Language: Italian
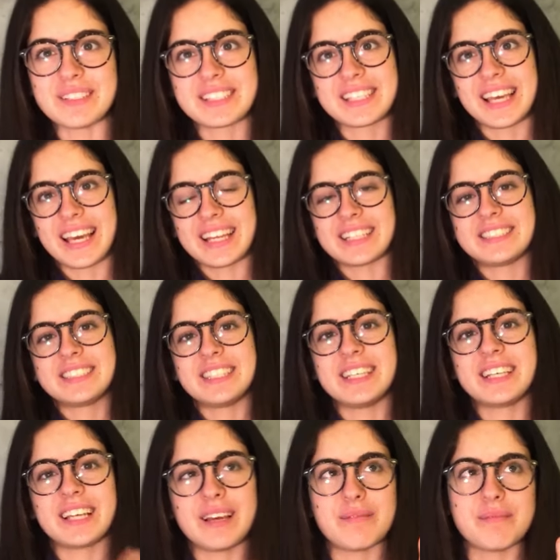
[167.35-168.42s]

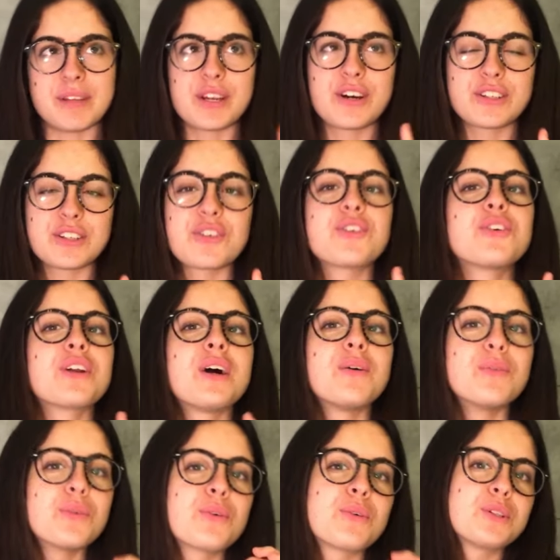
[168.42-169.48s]
scherzi e mi ricordo ancora
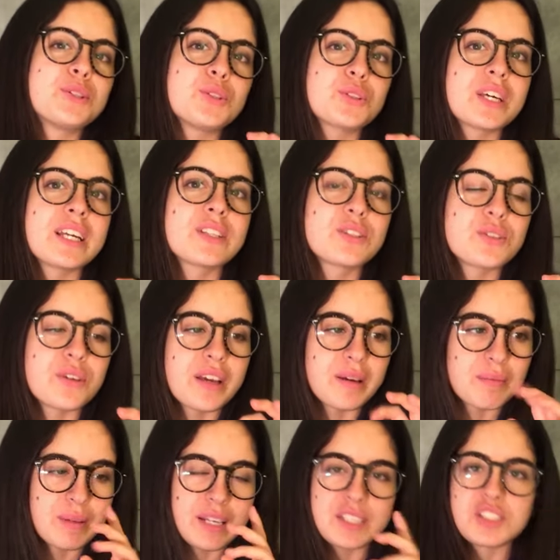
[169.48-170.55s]
uno questo scherzo che
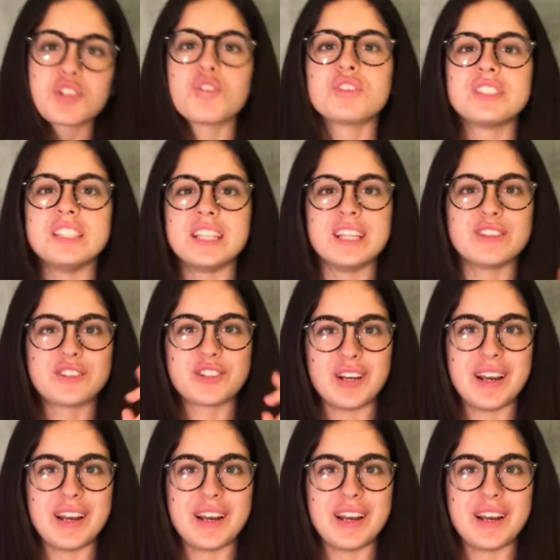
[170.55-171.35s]
mi nascosi dentro